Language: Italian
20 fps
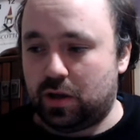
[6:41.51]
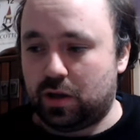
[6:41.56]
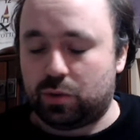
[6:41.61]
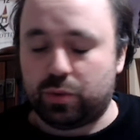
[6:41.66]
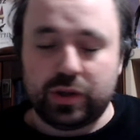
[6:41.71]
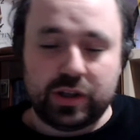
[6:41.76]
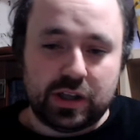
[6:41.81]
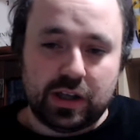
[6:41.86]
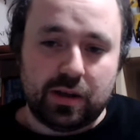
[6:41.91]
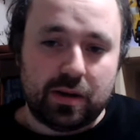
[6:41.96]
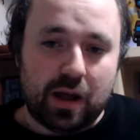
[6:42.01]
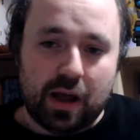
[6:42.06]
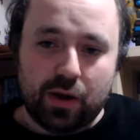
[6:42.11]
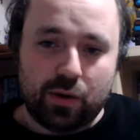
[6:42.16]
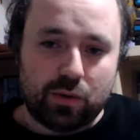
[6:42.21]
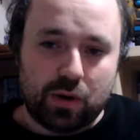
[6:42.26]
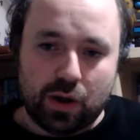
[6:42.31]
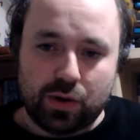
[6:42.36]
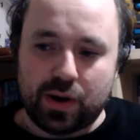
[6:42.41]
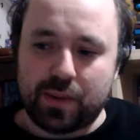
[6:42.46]
quindi è
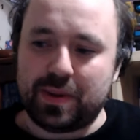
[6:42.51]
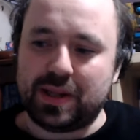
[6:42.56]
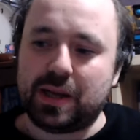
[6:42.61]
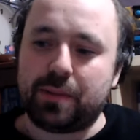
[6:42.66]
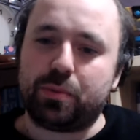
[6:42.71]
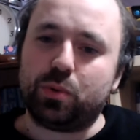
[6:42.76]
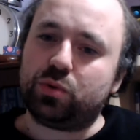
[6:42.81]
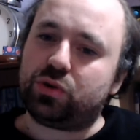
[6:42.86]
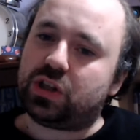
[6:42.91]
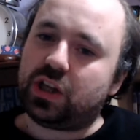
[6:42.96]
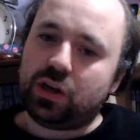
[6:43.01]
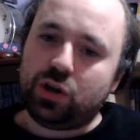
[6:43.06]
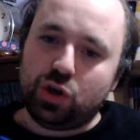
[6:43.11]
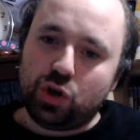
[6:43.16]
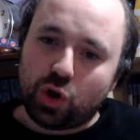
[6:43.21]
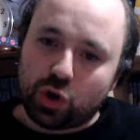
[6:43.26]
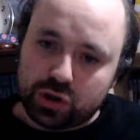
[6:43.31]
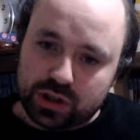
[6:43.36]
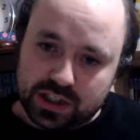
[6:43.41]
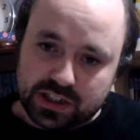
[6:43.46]
una media punti
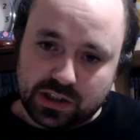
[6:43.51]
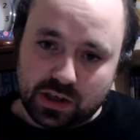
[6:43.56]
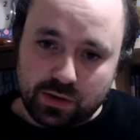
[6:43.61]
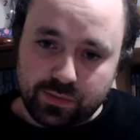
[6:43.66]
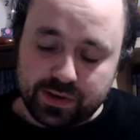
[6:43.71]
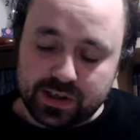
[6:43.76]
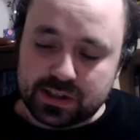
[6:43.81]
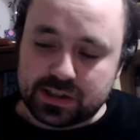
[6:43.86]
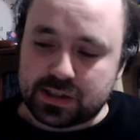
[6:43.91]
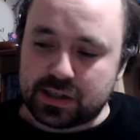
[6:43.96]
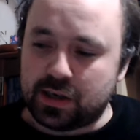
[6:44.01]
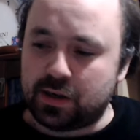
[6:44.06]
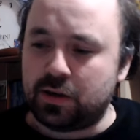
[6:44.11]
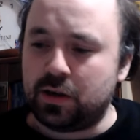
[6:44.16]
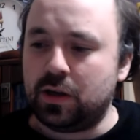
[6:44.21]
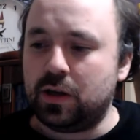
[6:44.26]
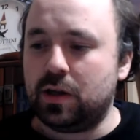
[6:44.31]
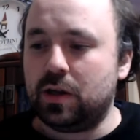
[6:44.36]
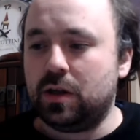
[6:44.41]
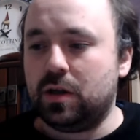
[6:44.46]
non da salvezza,
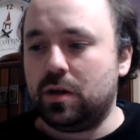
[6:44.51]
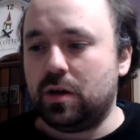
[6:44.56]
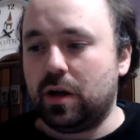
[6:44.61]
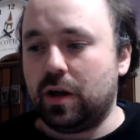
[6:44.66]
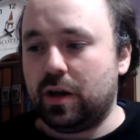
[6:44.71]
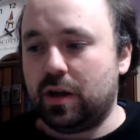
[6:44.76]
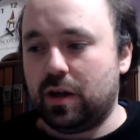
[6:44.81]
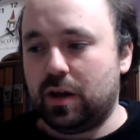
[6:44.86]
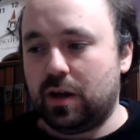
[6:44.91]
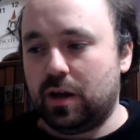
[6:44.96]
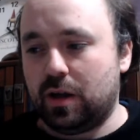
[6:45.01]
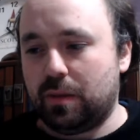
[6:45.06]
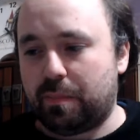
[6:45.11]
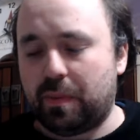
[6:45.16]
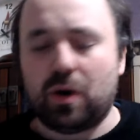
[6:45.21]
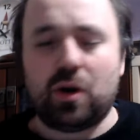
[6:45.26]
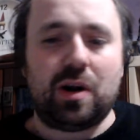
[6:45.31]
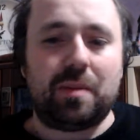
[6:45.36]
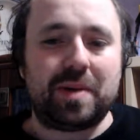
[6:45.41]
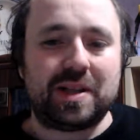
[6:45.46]
eh,
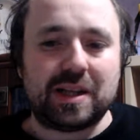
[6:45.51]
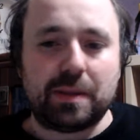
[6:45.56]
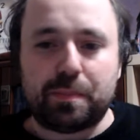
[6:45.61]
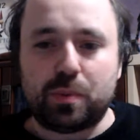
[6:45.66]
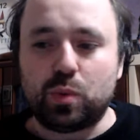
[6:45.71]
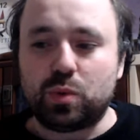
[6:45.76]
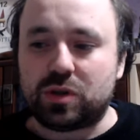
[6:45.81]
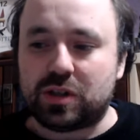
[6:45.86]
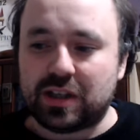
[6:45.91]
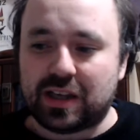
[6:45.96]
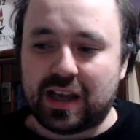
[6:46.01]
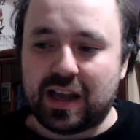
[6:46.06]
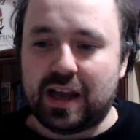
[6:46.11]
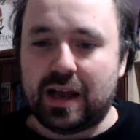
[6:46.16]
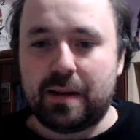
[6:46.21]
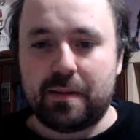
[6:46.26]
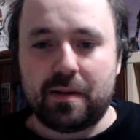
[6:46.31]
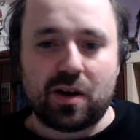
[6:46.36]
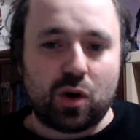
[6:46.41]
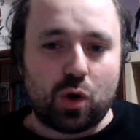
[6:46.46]
però una media punti
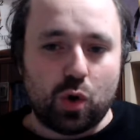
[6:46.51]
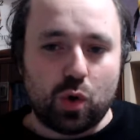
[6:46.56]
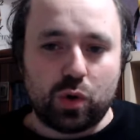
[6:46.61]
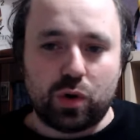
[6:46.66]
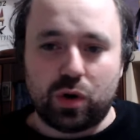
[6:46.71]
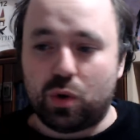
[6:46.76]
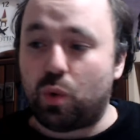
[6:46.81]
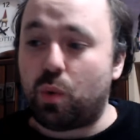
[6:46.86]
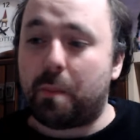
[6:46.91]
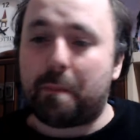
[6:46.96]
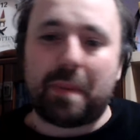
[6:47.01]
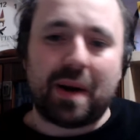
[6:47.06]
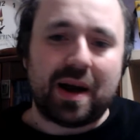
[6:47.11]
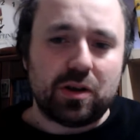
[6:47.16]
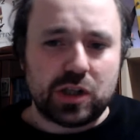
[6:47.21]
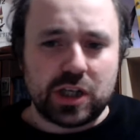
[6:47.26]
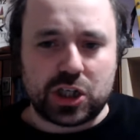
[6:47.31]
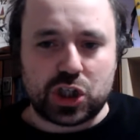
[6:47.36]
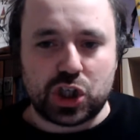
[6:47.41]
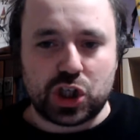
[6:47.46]
che con un
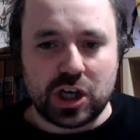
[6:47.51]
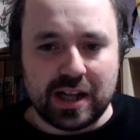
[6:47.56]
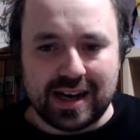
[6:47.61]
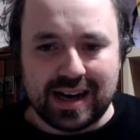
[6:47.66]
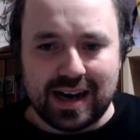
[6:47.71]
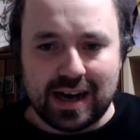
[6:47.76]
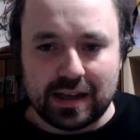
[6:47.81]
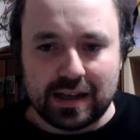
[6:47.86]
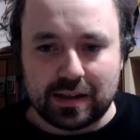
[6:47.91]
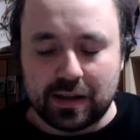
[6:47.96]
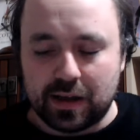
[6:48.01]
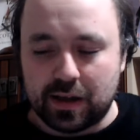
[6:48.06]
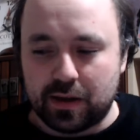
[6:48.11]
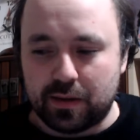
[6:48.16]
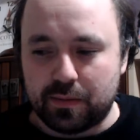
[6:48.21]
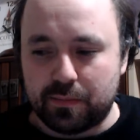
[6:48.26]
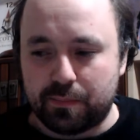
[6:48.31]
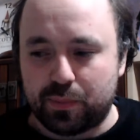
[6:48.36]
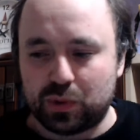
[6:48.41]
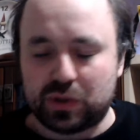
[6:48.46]
paio di
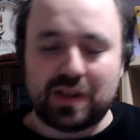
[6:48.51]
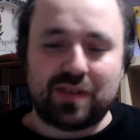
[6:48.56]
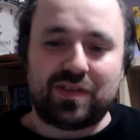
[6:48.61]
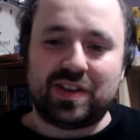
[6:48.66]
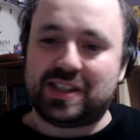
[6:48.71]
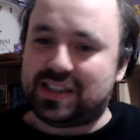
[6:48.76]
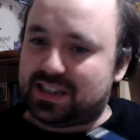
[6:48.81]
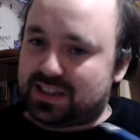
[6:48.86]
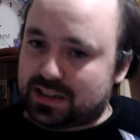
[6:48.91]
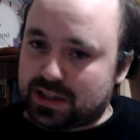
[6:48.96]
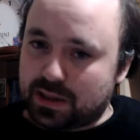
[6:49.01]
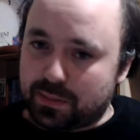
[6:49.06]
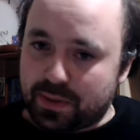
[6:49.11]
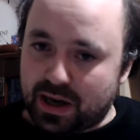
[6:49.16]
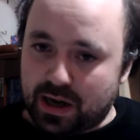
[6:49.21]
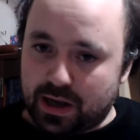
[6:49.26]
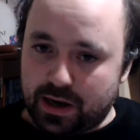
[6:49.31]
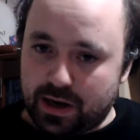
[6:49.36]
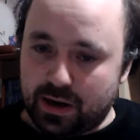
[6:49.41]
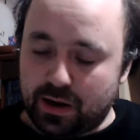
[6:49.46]
accelerate potevi
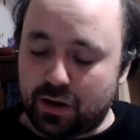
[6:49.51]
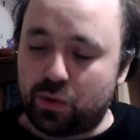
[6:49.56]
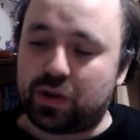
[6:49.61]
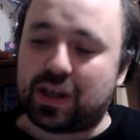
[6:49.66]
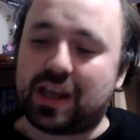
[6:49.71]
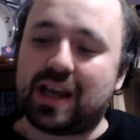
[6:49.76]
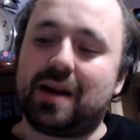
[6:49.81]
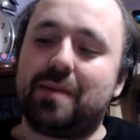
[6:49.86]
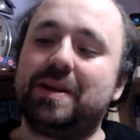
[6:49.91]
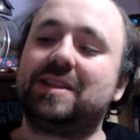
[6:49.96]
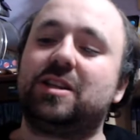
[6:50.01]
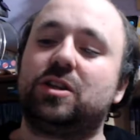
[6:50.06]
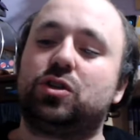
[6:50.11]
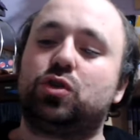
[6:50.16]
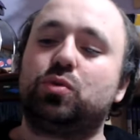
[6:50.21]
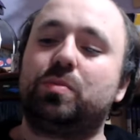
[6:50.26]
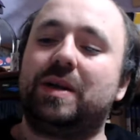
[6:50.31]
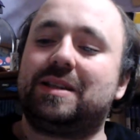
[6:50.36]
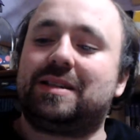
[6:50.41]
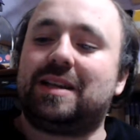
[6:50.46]
sistemare. O chiaramente
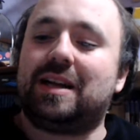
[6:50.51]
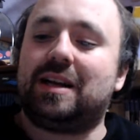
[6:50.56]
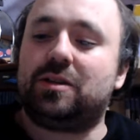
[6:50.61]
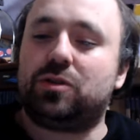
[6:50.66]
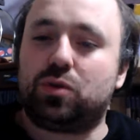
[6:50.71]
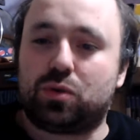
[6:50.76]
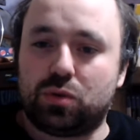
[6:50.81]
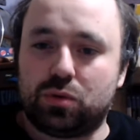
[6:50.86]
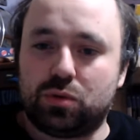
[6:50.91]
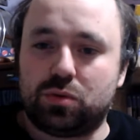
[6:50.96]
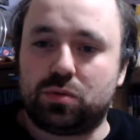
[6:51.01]
subentrando con, un,